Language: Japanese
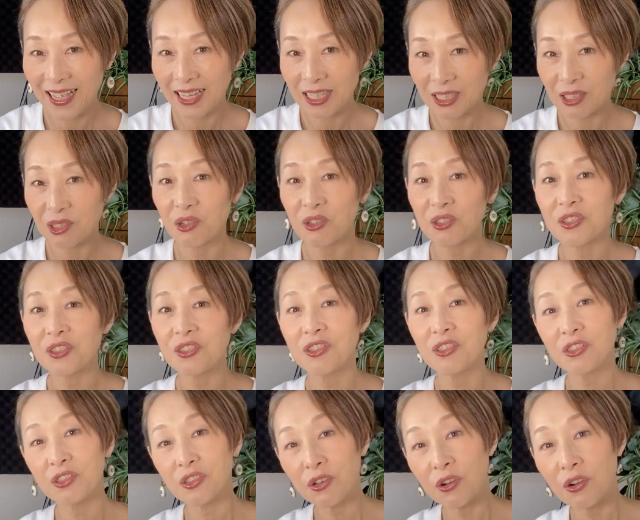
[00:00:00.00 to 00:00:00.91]
そうす
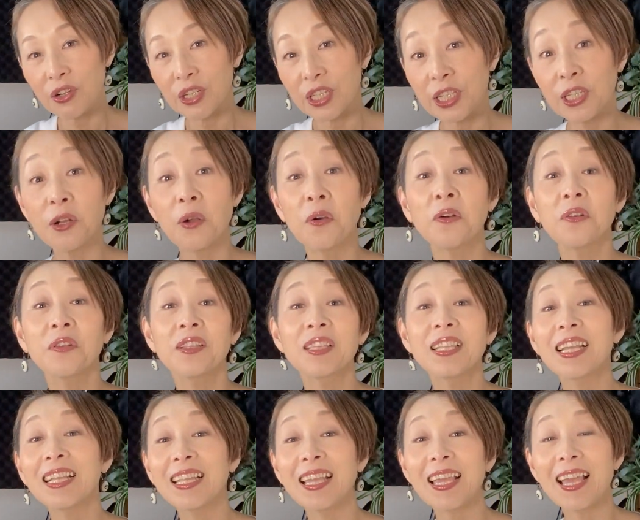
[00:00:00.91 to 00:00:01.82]
ると、いろん
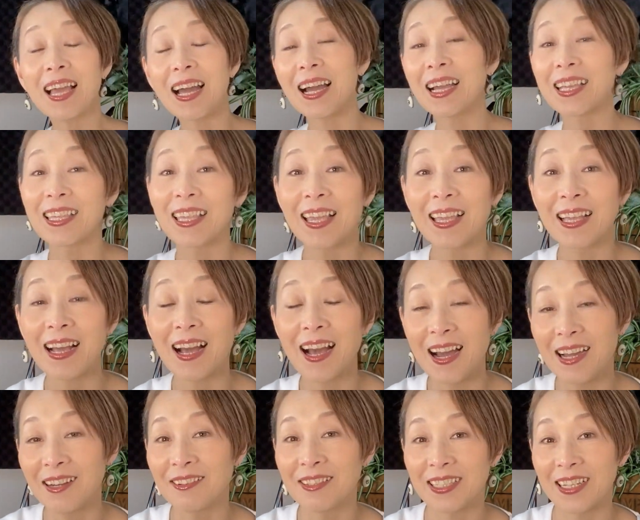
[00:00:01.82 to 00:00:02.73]
なね、発見が
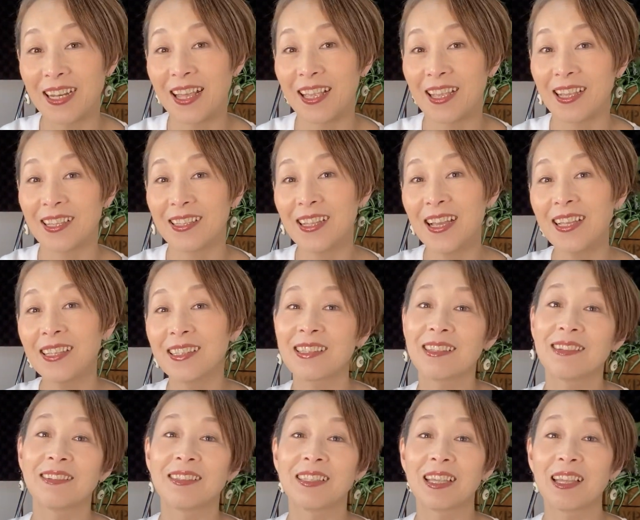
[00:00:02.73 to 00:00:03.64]
あるんじゃないかなって
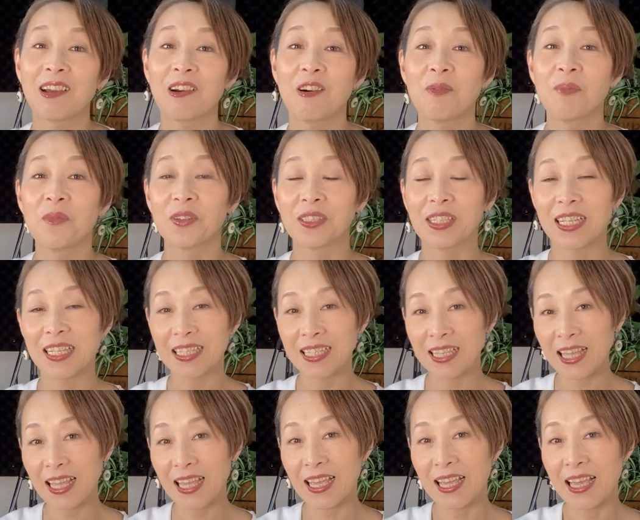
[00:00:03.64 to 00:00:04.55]
いうふうに思うんです
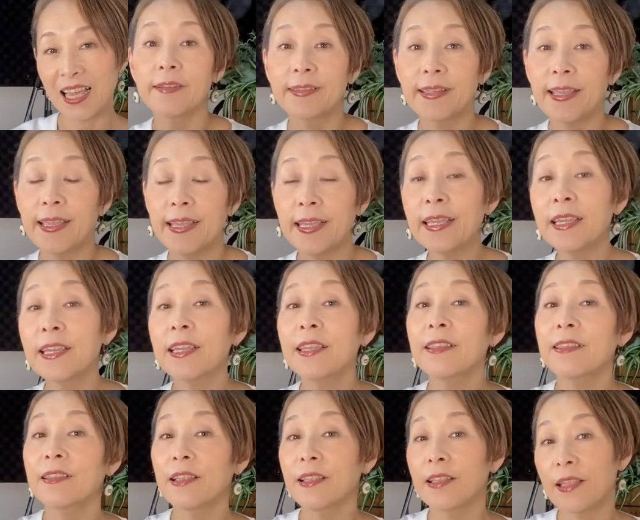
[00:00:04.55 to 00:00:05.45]
ね。で、息っ
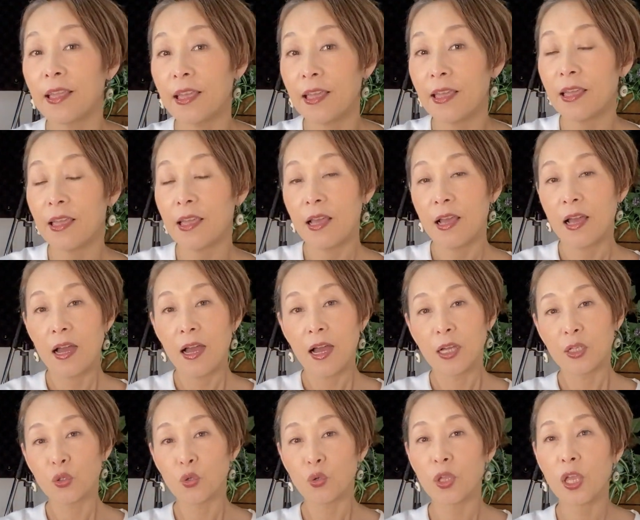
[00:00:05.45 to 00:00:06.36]
てね、
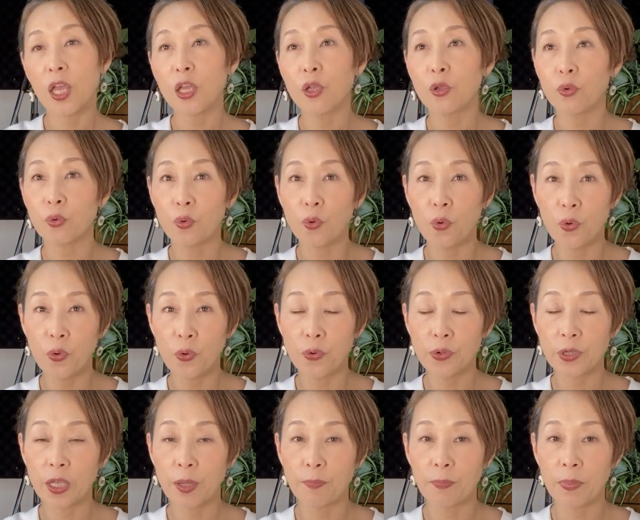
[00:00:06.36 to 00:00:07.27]
あの結構
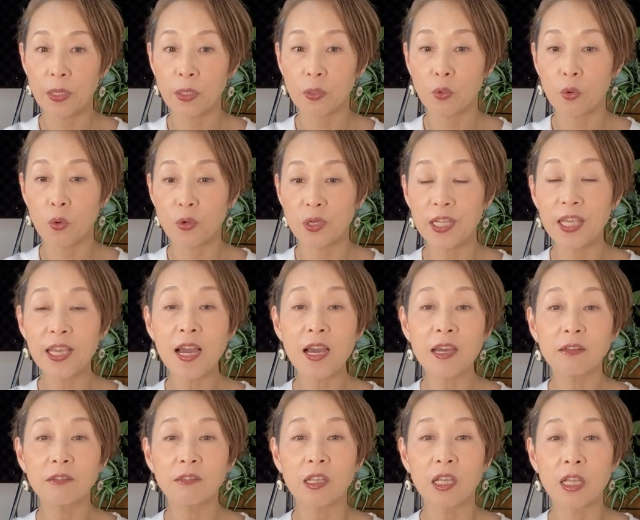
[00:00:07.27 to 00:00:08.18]
やっぱりこう、
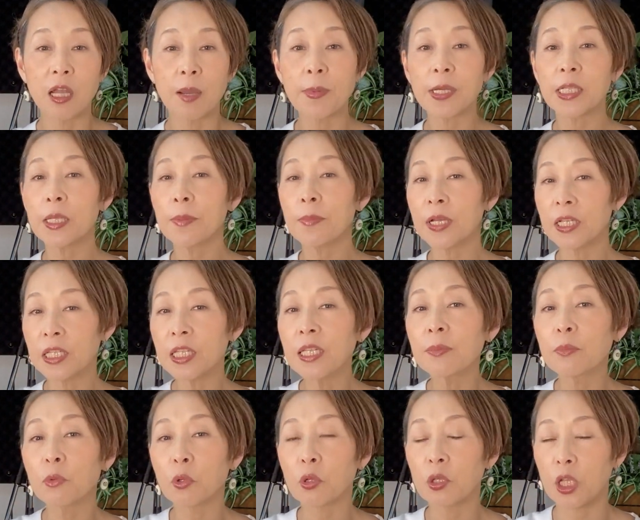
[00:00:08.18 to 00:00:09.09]
リアルで生々しい
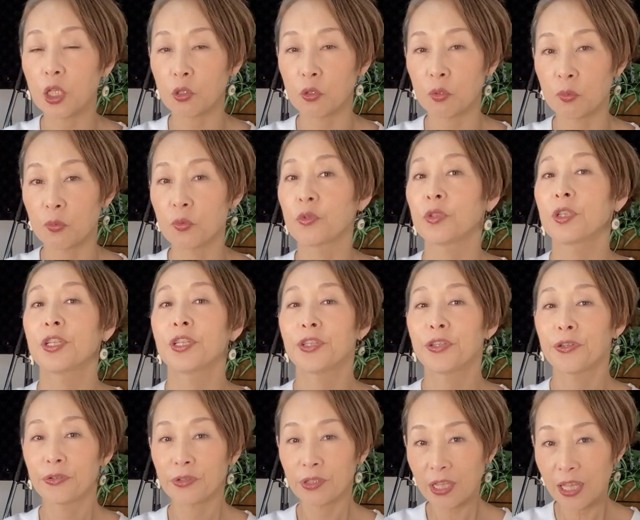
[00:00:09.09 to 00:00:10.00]
ものだと思うんです
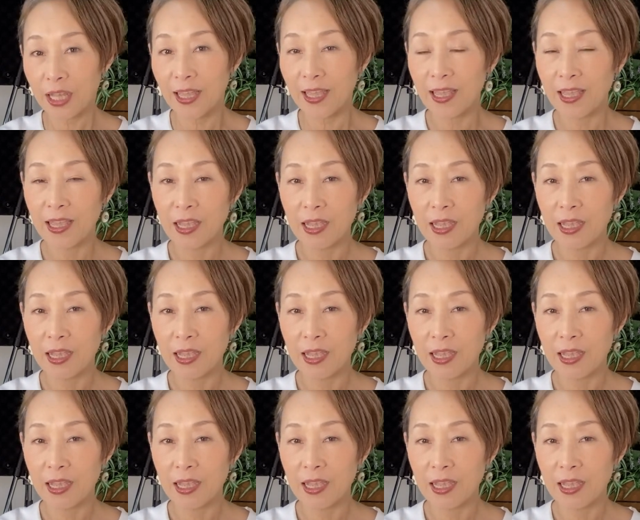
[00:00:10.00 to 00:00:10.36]
よね。